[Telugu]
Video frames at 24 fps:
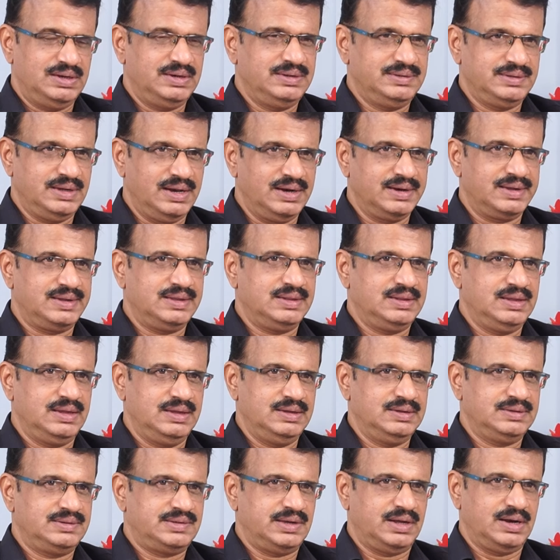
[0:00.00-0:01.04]
నిజానికి ఇది
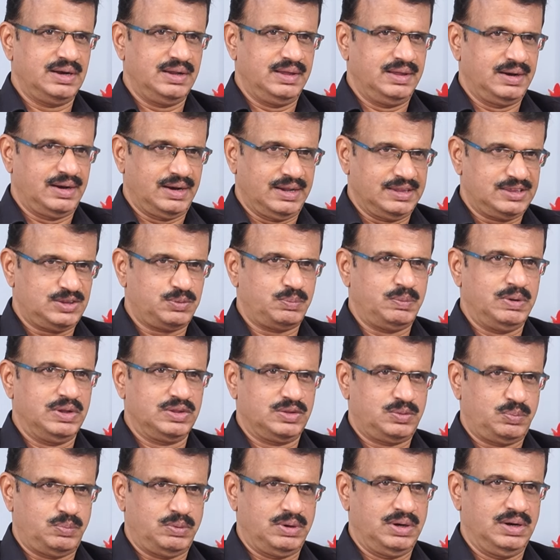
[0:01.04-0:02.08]
చాలా
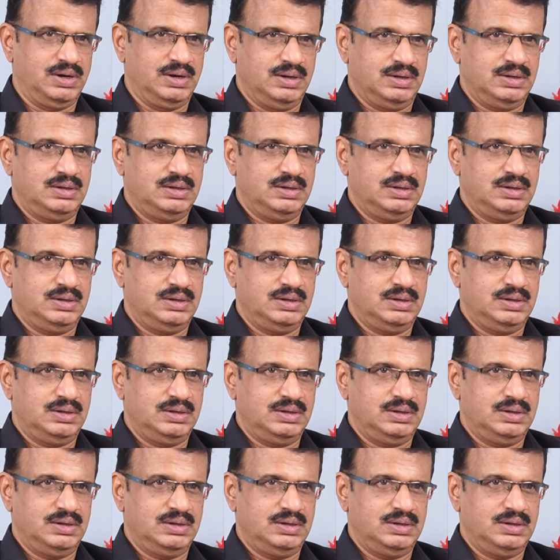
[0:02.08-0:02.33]
ఇర్రెస్పాన్సిబుల్